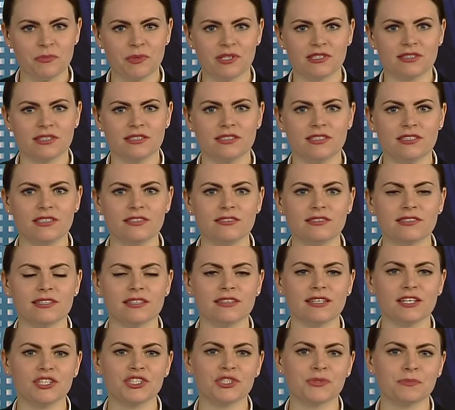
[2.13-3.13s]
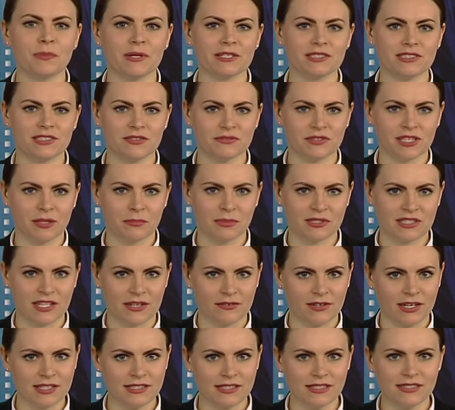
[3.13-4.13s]
присоединился наш спортивный
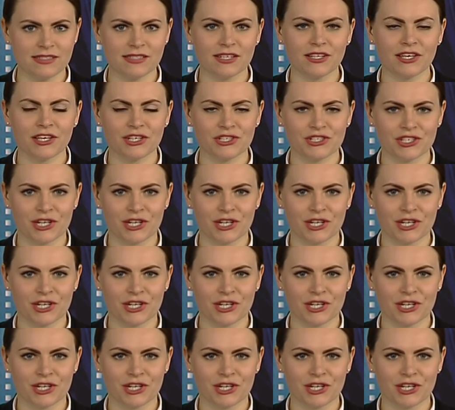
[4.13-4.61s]
обозреватель Сергей